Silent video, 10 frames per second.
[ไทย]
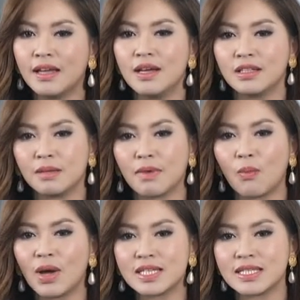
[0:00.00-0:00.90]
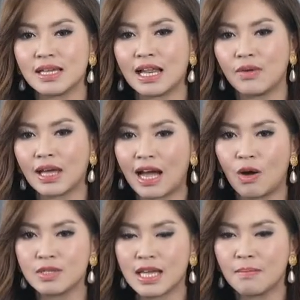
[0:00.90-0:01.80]
ถึงแม้ว่าจริง ๆ แล้วเนี่ยเขา
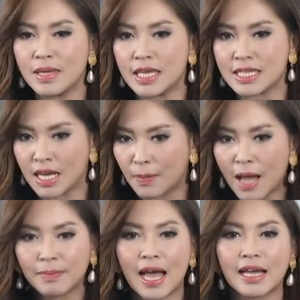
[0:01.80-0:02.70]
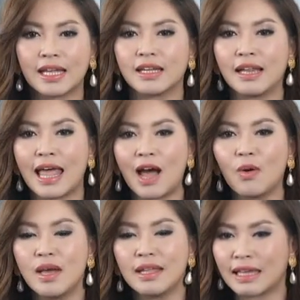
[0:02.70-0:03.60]
จะมีอิสรภาพทางการเงินแล้ว
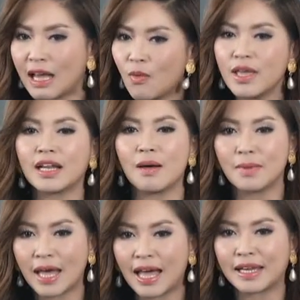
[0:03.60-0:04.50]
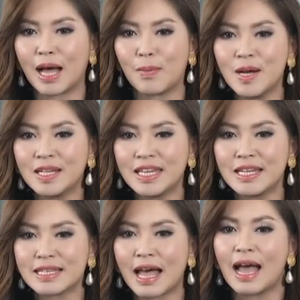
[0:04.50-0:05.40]
แต่เขาก็ยังทำงานค่ะ เพื่อที่
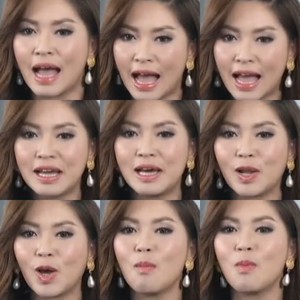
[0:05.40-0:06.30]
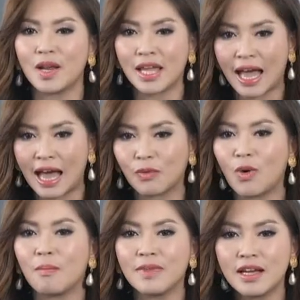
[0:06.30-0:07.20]
จะหาเงินแล้วก็บริหารค
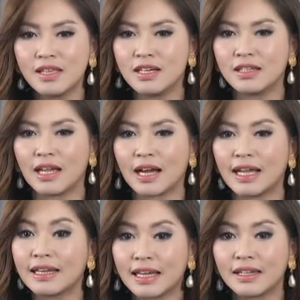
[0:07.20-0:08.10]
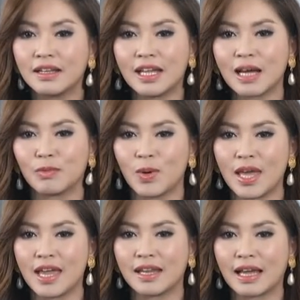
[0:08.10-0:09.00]
วามยั่งยืนทางด้านการเงินให้กับตัว
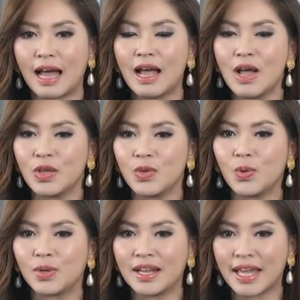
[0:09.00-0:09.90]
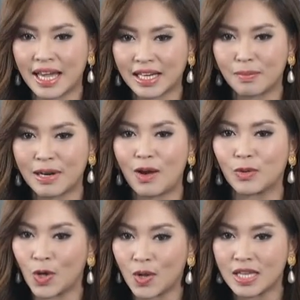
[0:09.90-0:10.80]
เองนะคะ อยู่ในรายการกับเรา
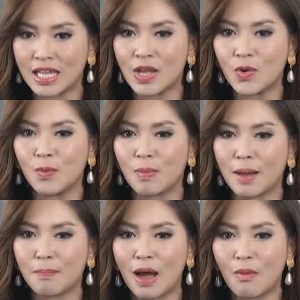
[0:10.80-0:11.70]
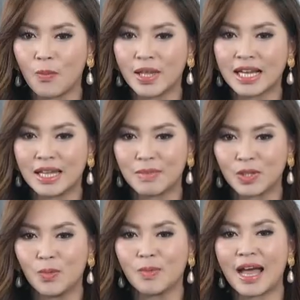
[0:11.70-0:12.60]
ตอนนี้คุณแพทย์ภาววิทย์กลิ่นป
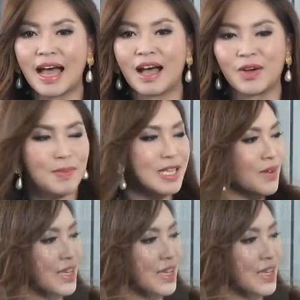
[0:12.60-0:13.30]
ทุมค่ะ คุณแพทย์สวัสดี